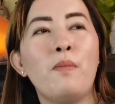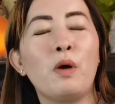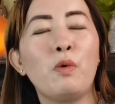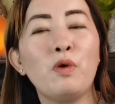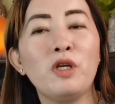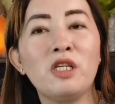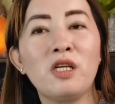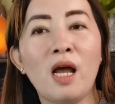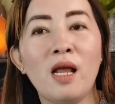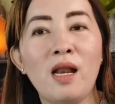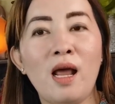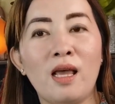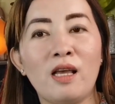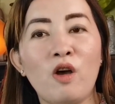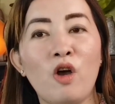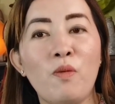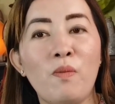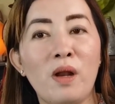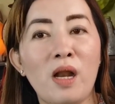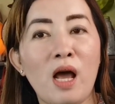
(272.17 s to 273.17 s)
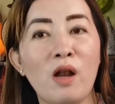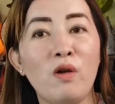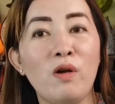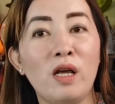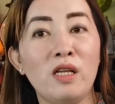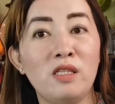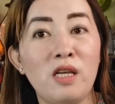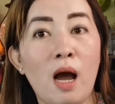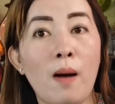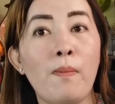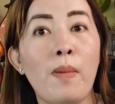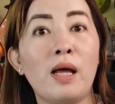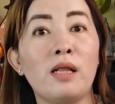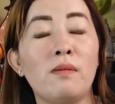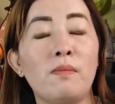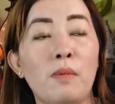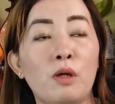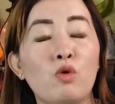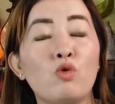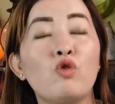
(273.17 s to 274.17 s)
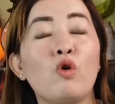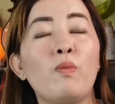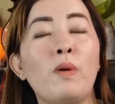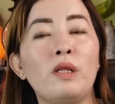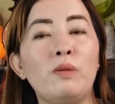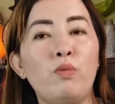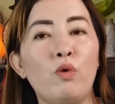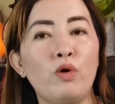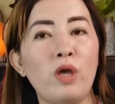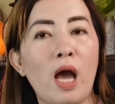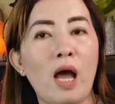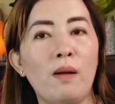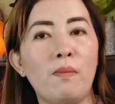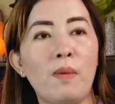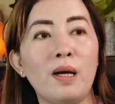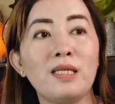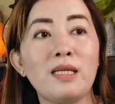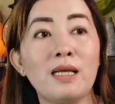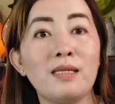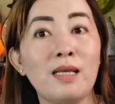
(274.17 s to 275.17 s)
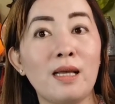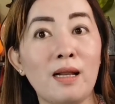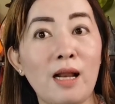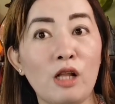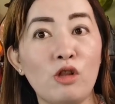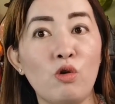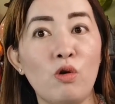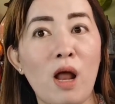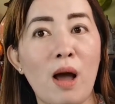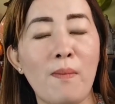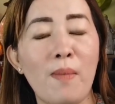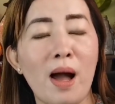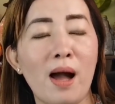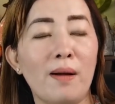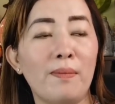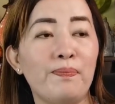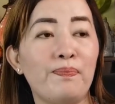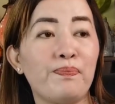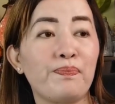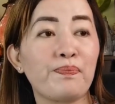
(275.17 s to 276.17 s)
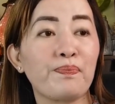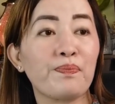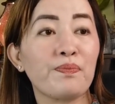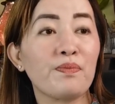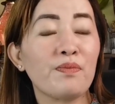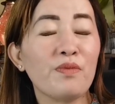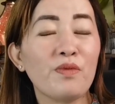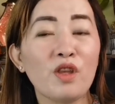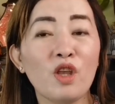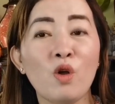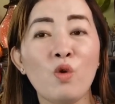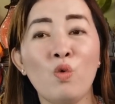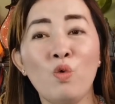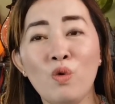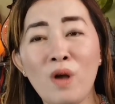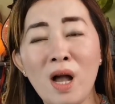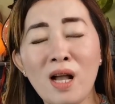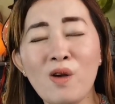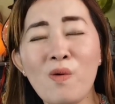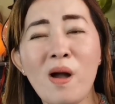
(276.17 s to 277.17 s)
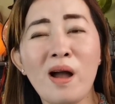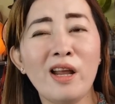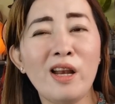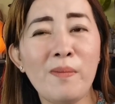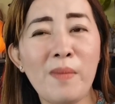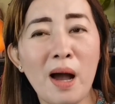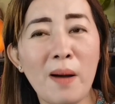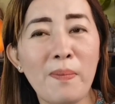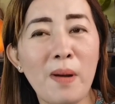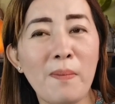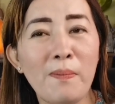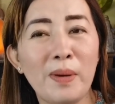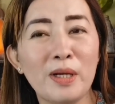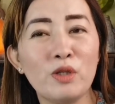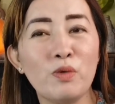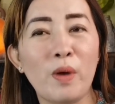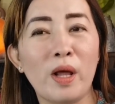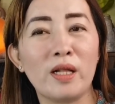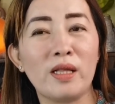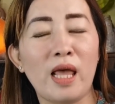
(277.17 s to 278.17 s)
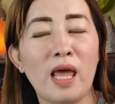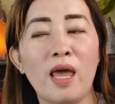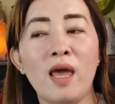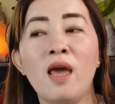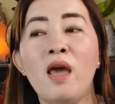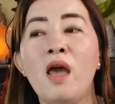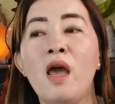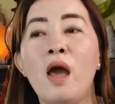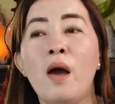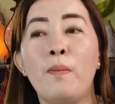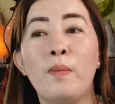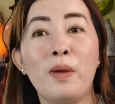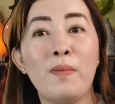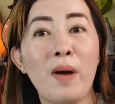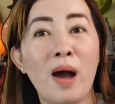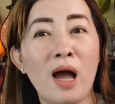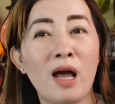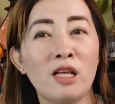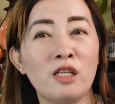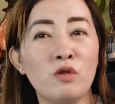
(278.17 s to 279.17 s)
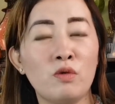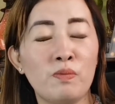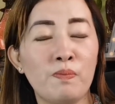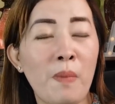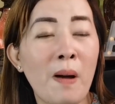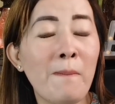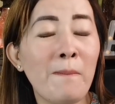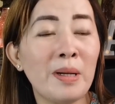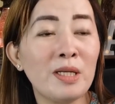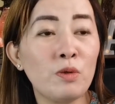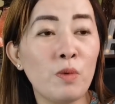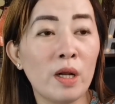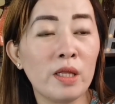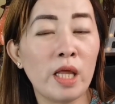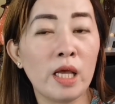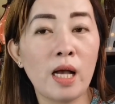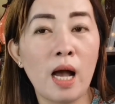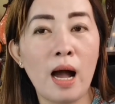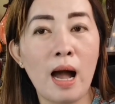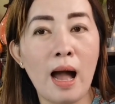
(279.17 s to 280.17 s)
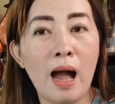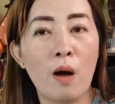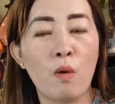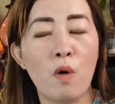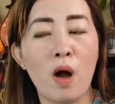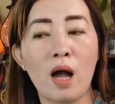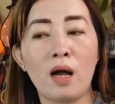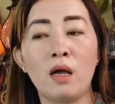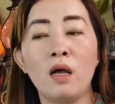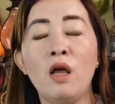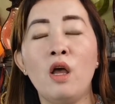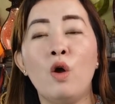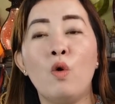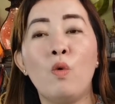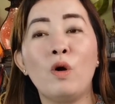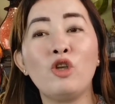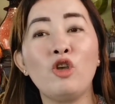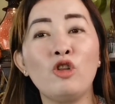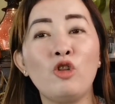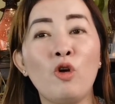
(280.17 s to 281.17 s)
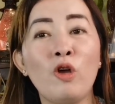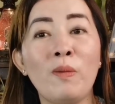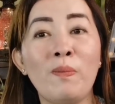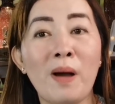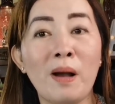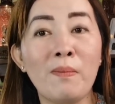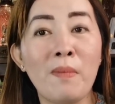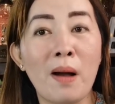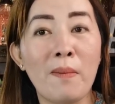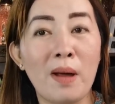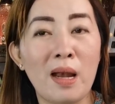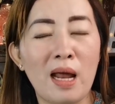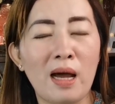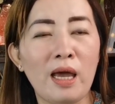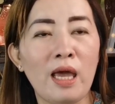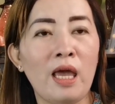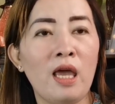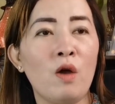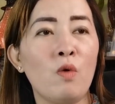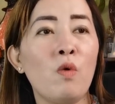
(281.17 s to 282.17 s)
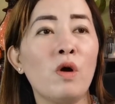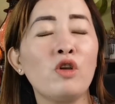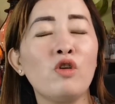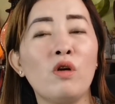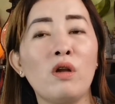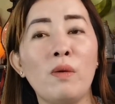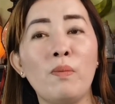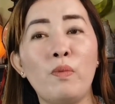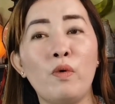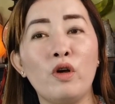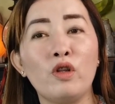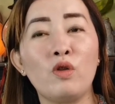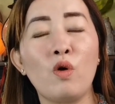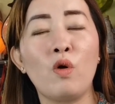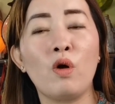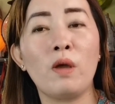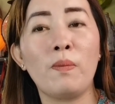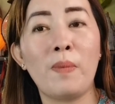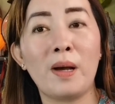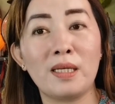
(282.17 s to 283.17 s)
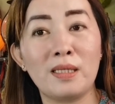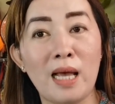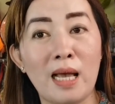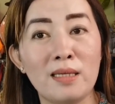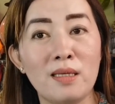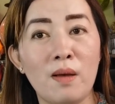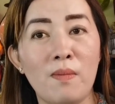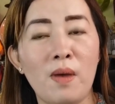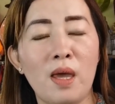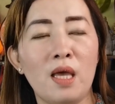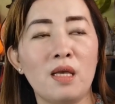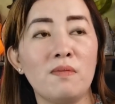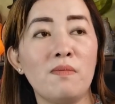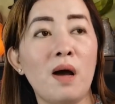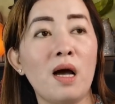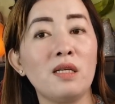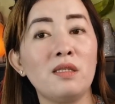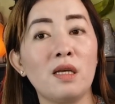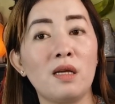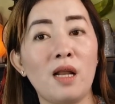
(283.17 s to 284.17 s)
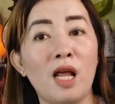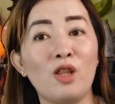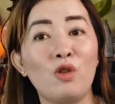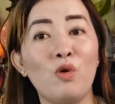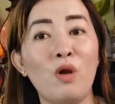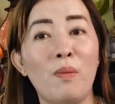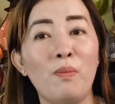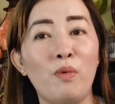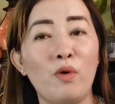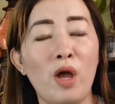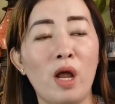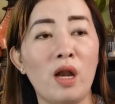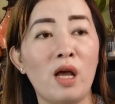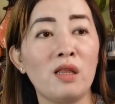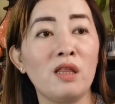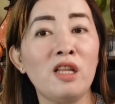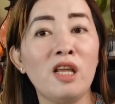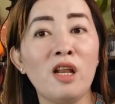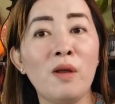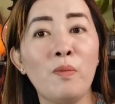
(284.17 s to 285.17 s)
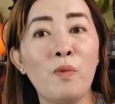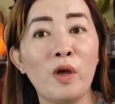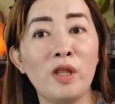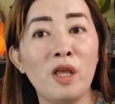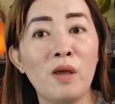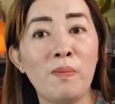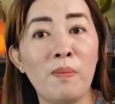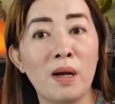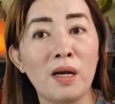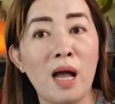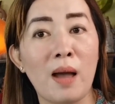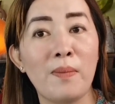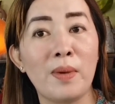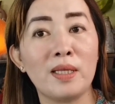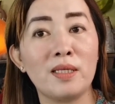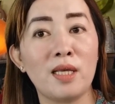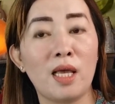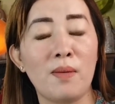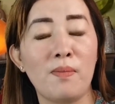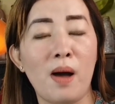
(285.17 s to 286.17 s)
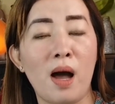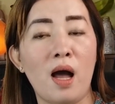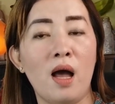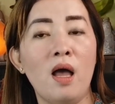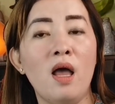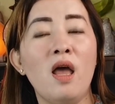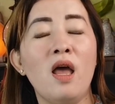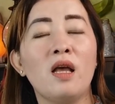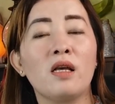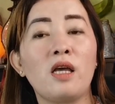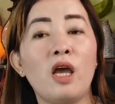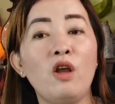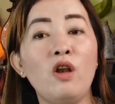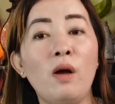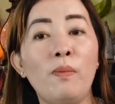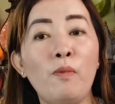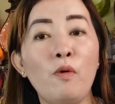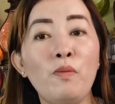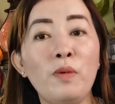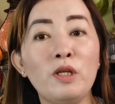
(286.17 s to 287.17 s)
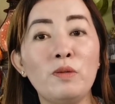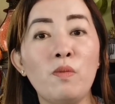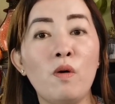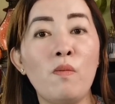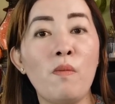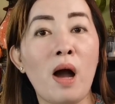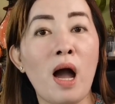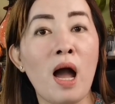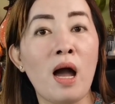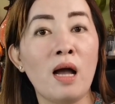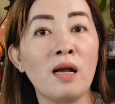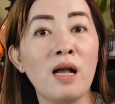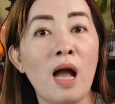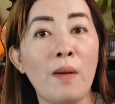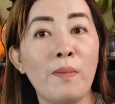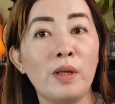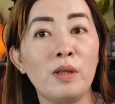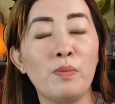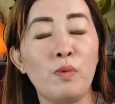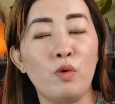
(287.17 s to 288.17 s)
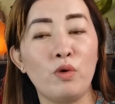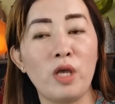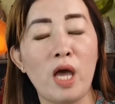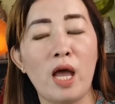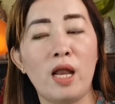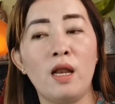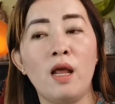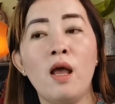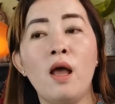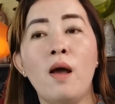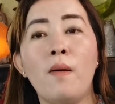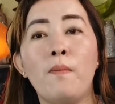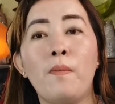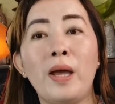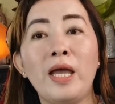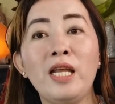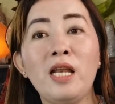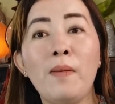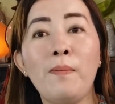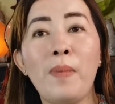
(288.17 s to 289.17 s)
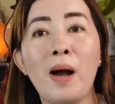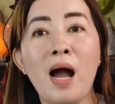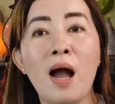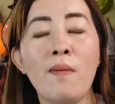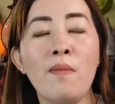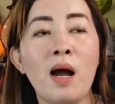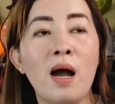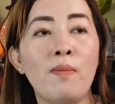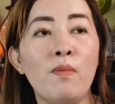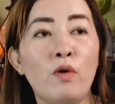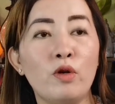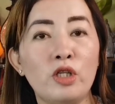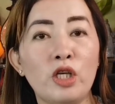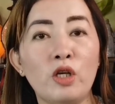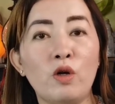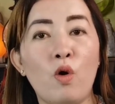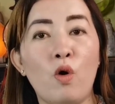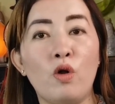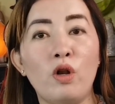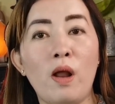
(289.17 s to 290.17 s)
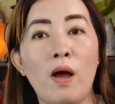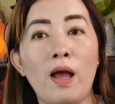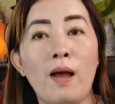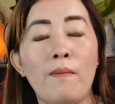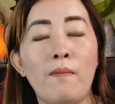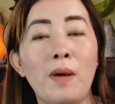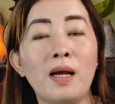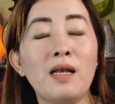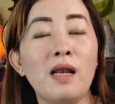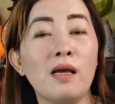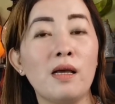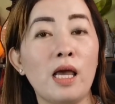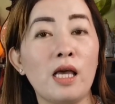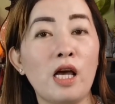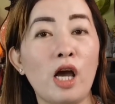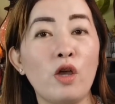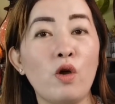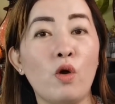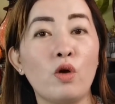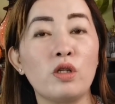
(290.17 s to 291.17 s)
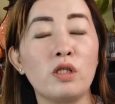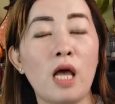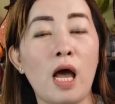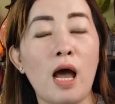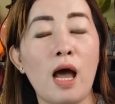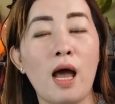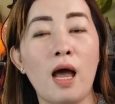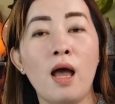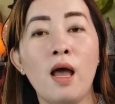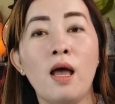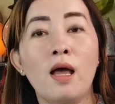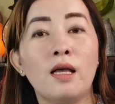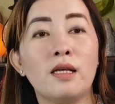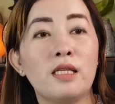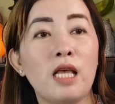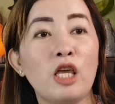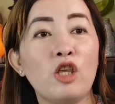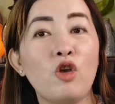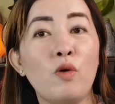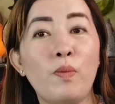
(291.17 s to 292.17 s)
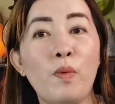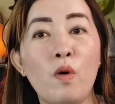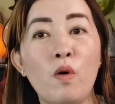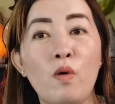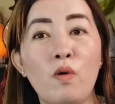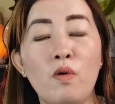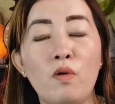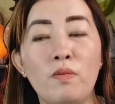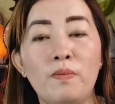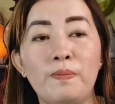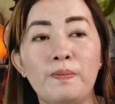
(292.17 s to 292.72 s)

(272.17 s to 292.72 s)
Mag-wish ka na ikaw yung manalo ng jackpot, matutupad po yan. Basta sikreto lamang. Kung gagawa ka ng mga pampaswerte, may mga pampaswerte kang hawak huwag nyo itong ipagmamalaki. Huwag nyo rin po itong ipagsasabi. Mga sekreto lang po yan at di rin pwede ipagamit sa iba. Kayo lang po mismo makakagamit po niyan. Mainam pa nga mga bossing ko na maglagay kayo sa, sa inyo pong